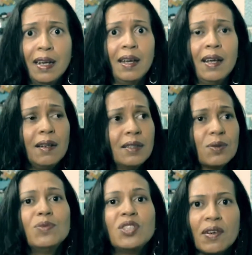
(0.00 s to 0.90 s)

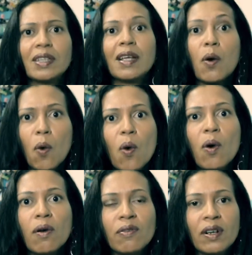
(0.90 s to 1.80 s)
eles um dia vai ter
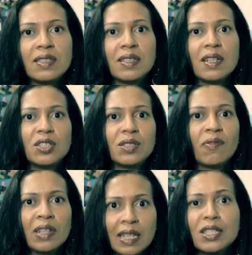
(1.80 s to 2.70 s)
cor, vai ser,
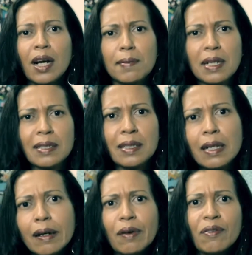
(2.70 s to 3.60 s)
vai ter
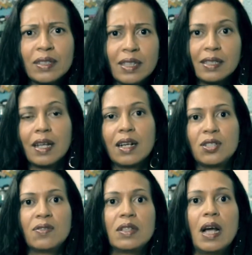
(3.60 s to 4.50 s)
diagramação, vai ter
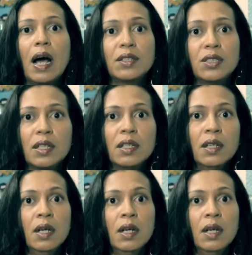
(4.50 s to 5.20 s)
interatividade, né?